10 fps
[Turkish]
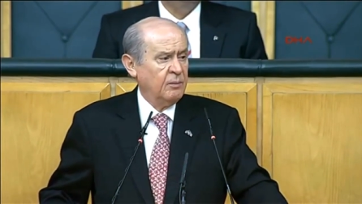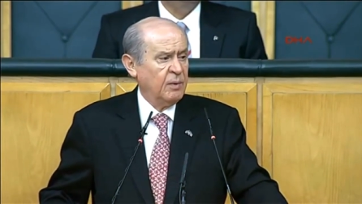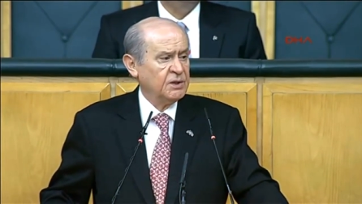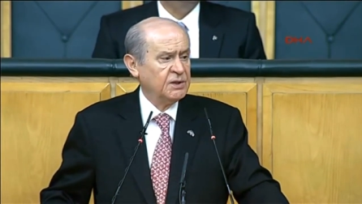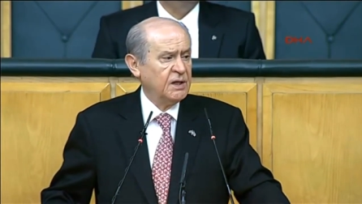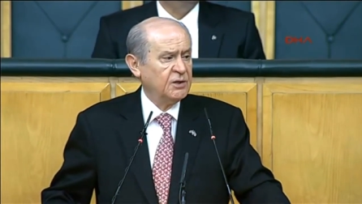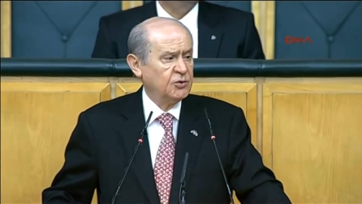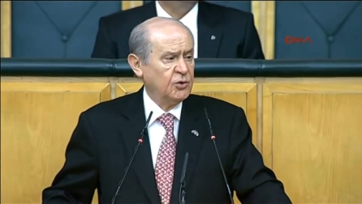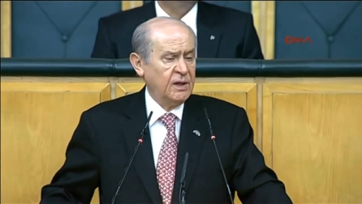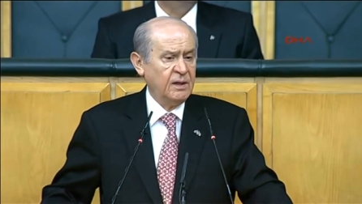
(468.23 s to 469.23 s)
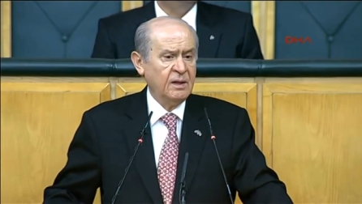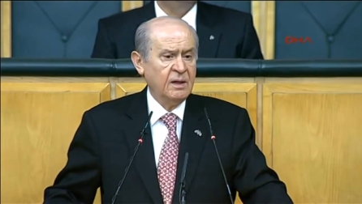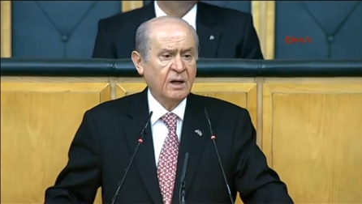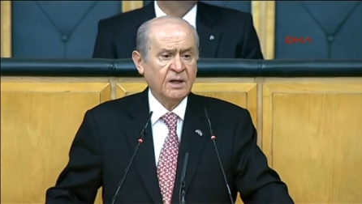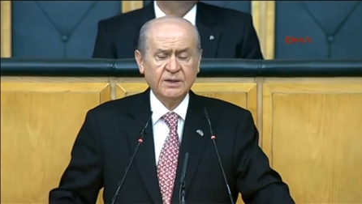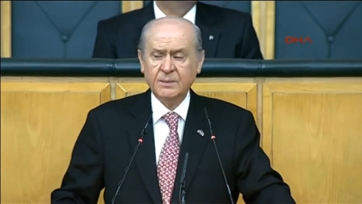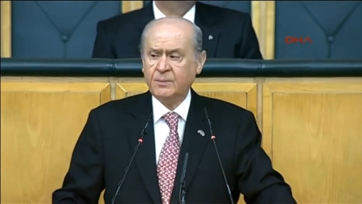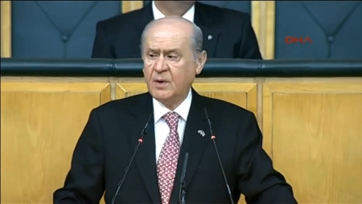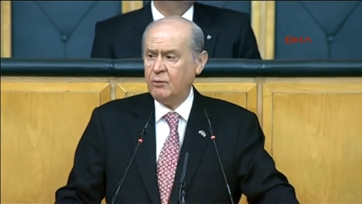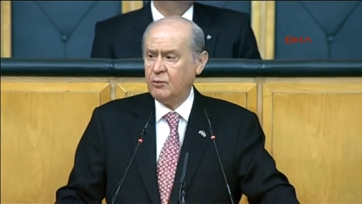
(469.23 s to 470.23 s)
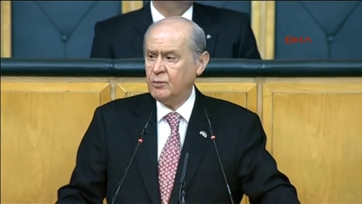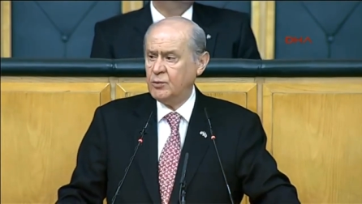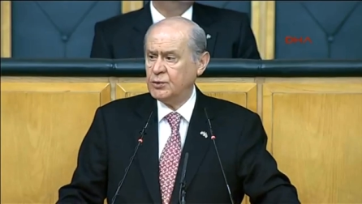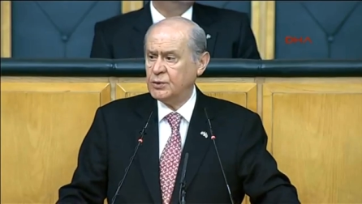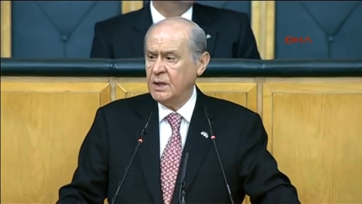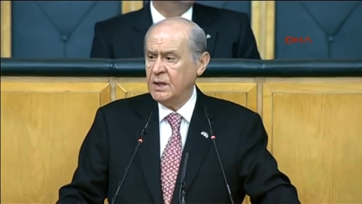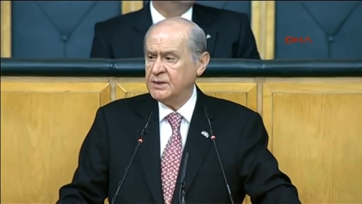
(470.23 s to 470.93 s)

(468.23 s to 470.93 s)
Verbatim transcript: baştan sona kasıp kavurmuş,